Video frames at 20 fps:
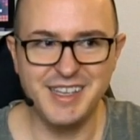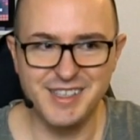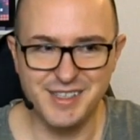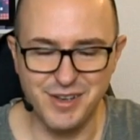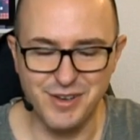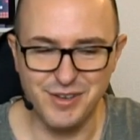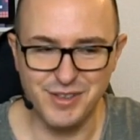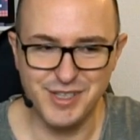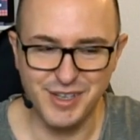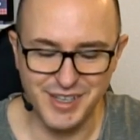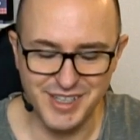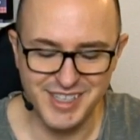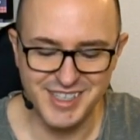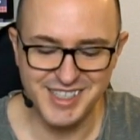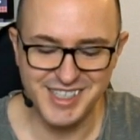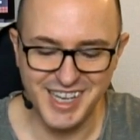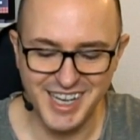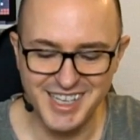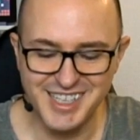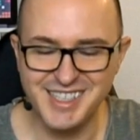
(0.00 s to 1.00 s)
so soll das
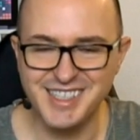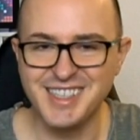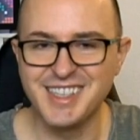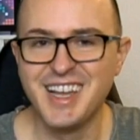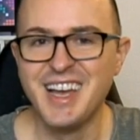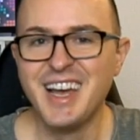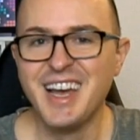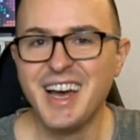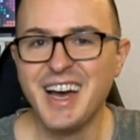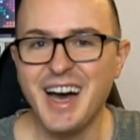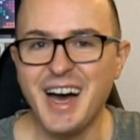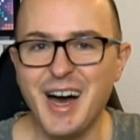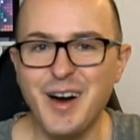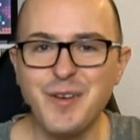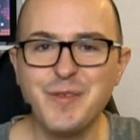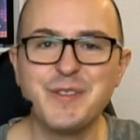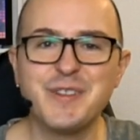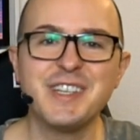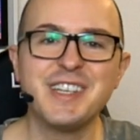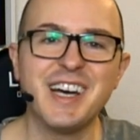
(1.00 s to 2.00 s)
heißen,
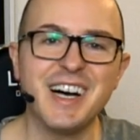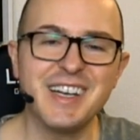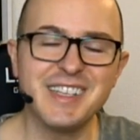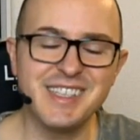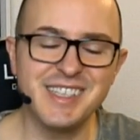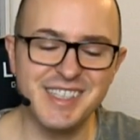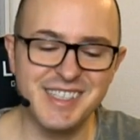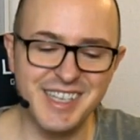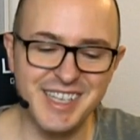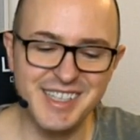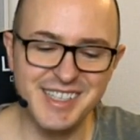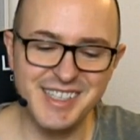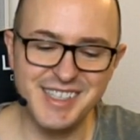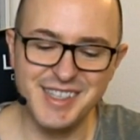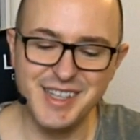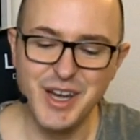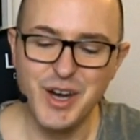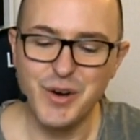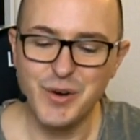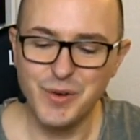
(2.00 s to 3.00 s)
auf die Nase setzen
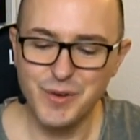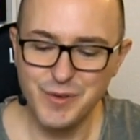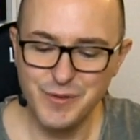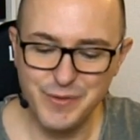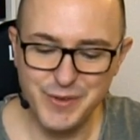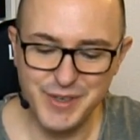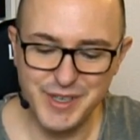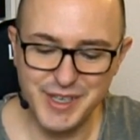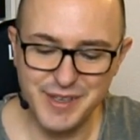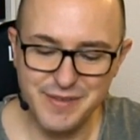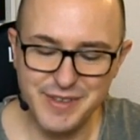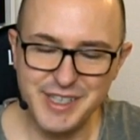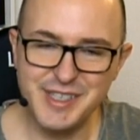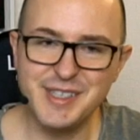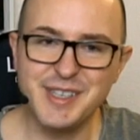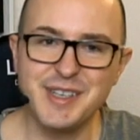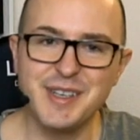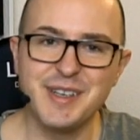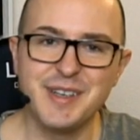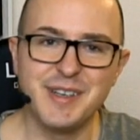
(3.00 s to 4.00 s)
und für
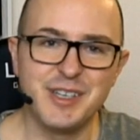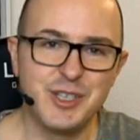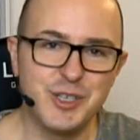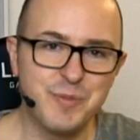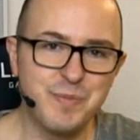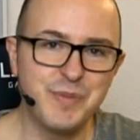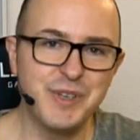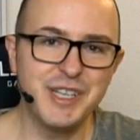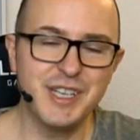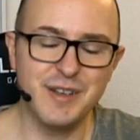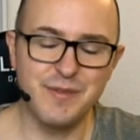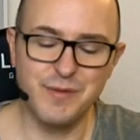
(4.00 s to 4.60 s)
gewisse Spiele,